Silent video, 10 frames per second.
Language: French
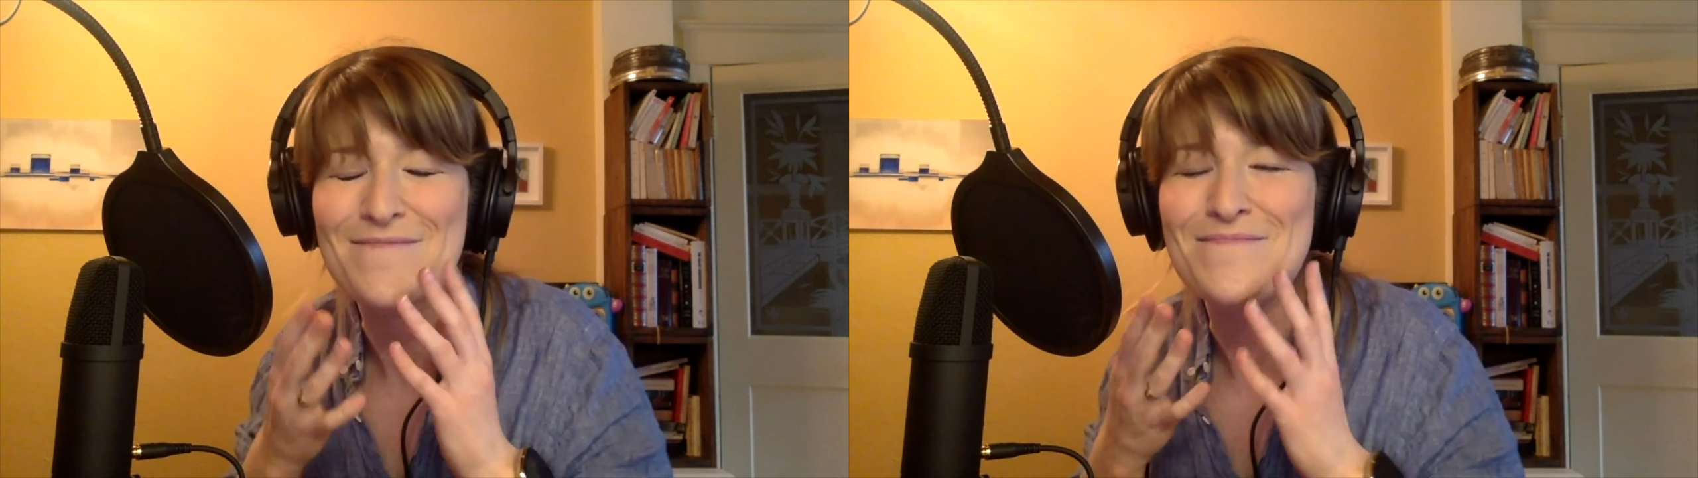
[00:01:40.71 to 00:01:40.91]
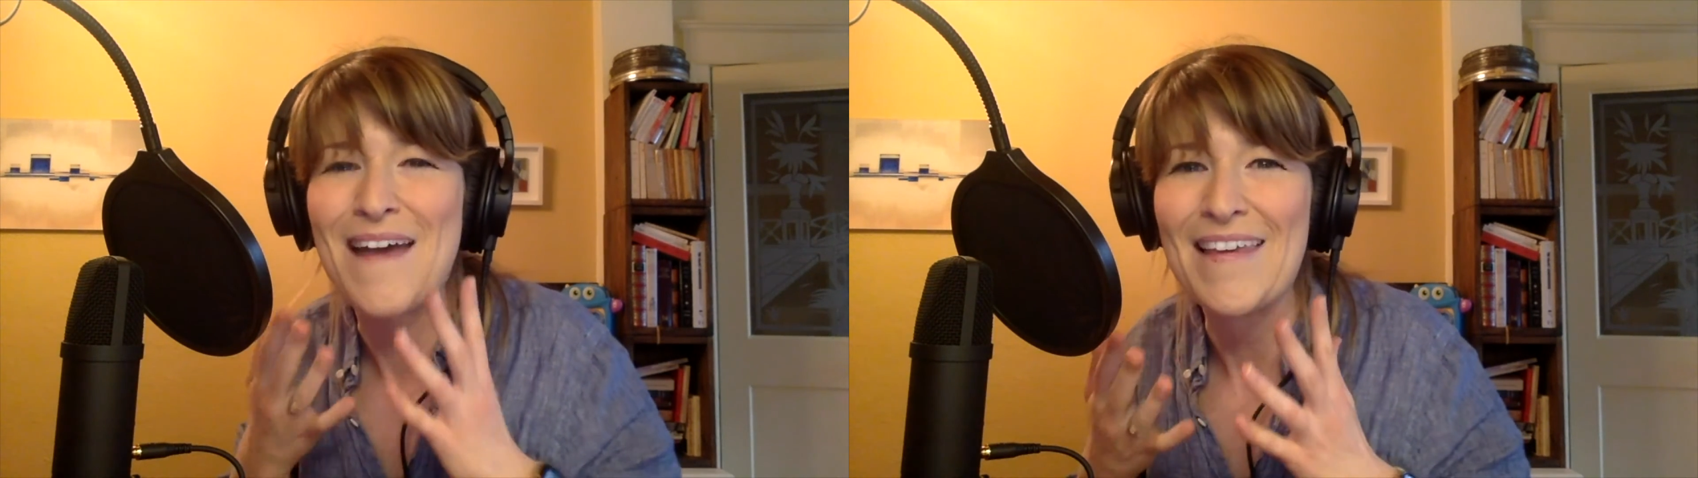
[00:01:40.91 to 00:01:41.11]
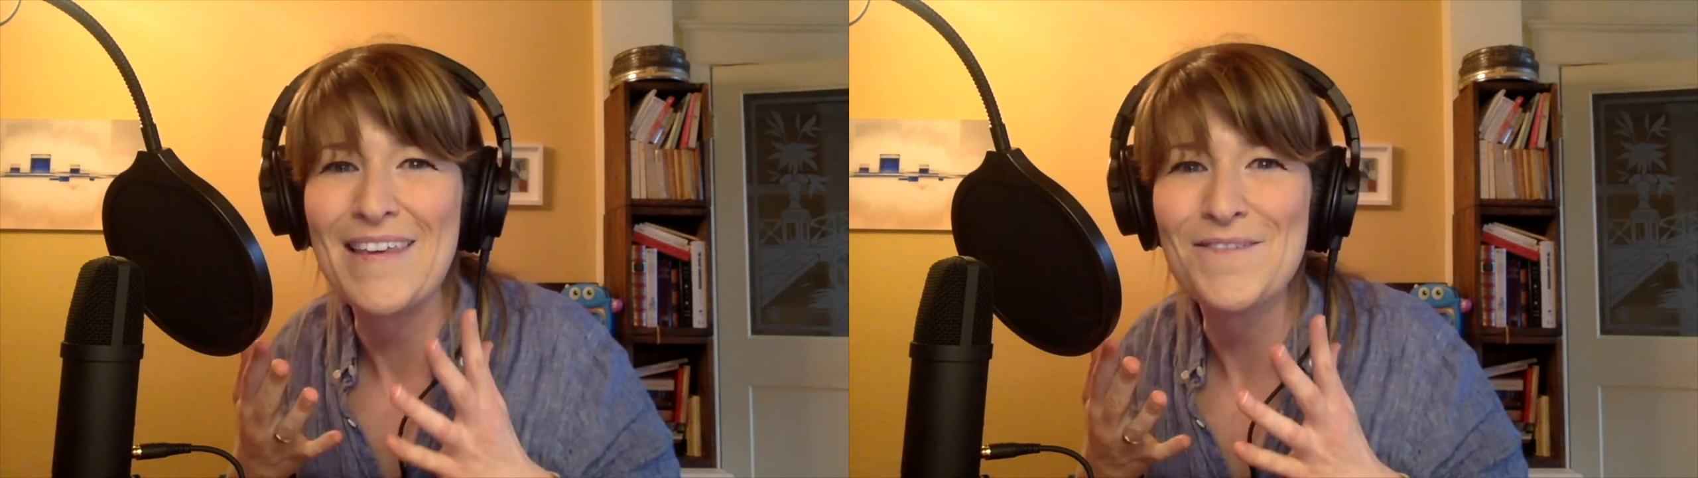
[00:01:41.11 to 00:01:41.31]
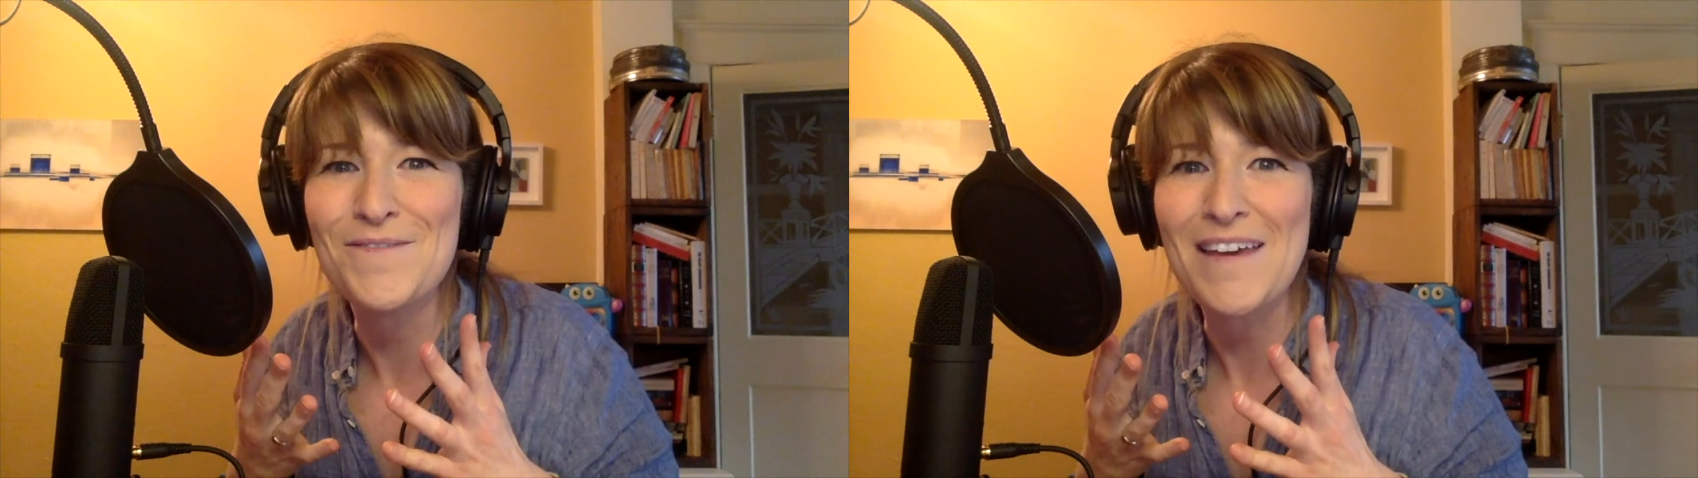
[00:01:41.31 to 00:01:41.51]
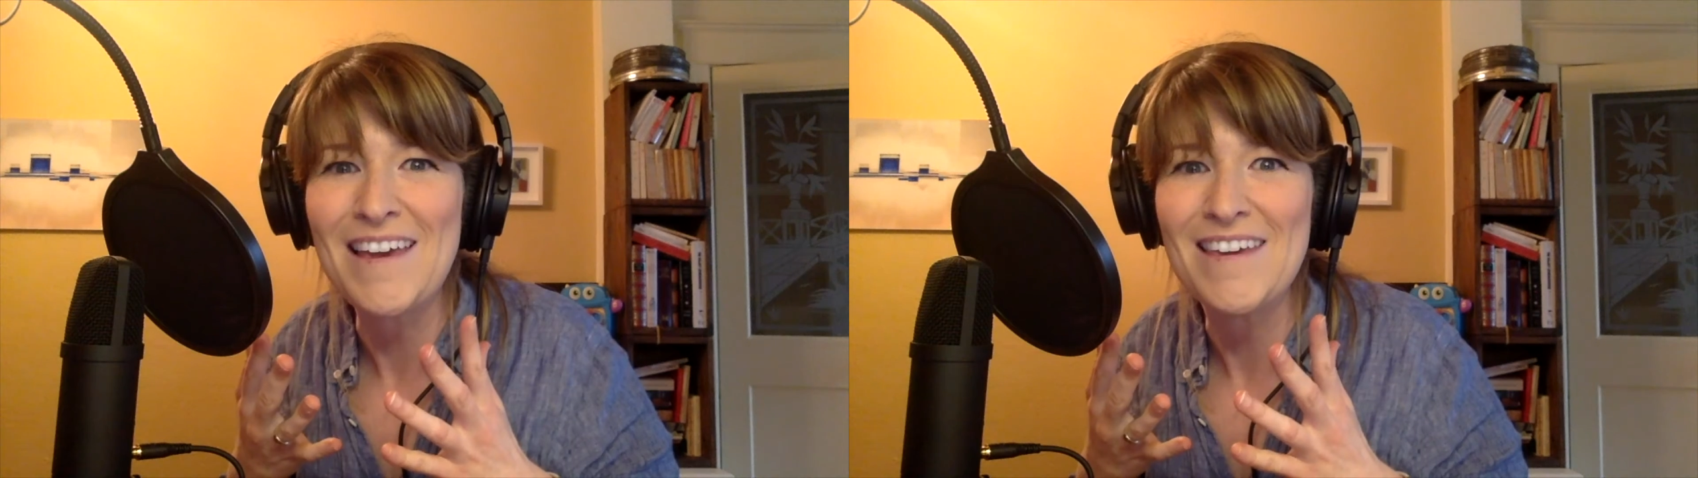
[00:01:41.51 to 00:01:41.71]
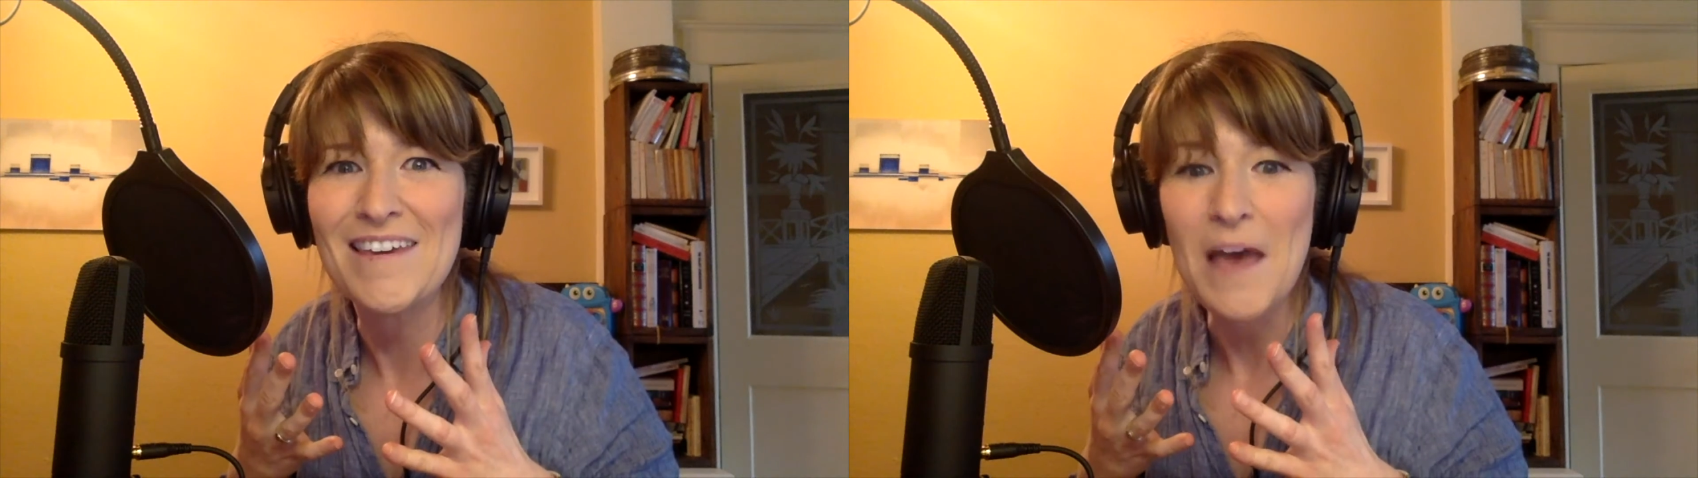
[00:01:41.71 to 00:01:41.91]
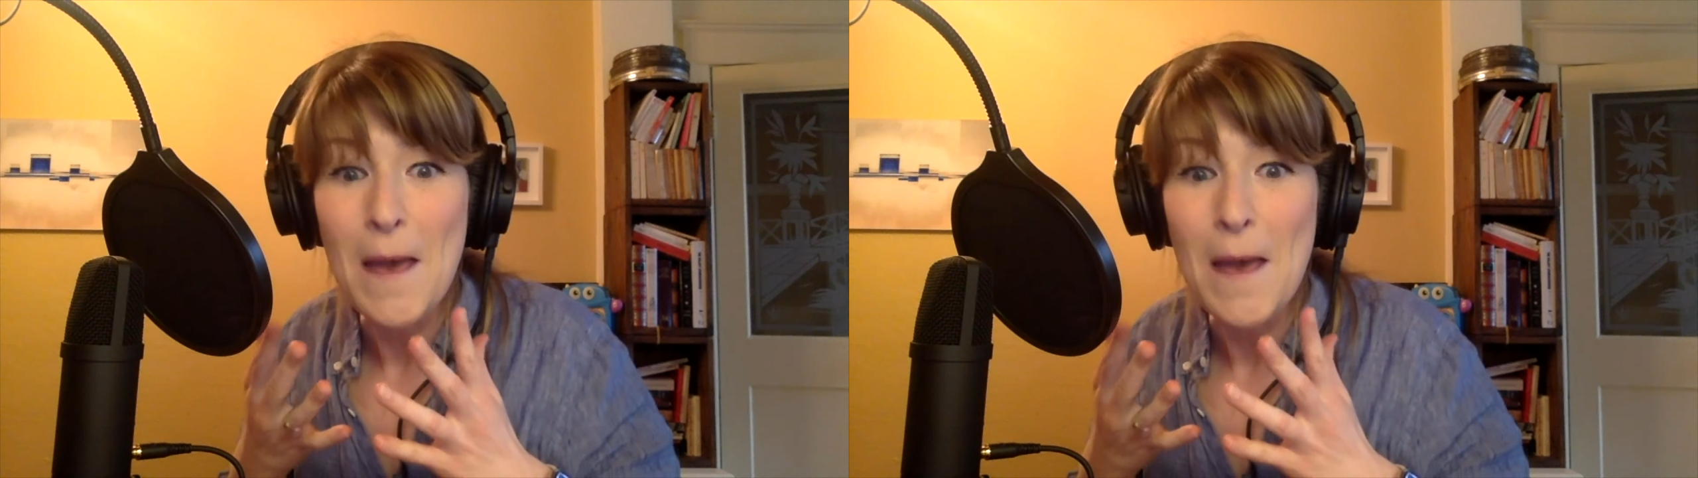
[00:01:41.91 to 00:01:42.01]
magnifique.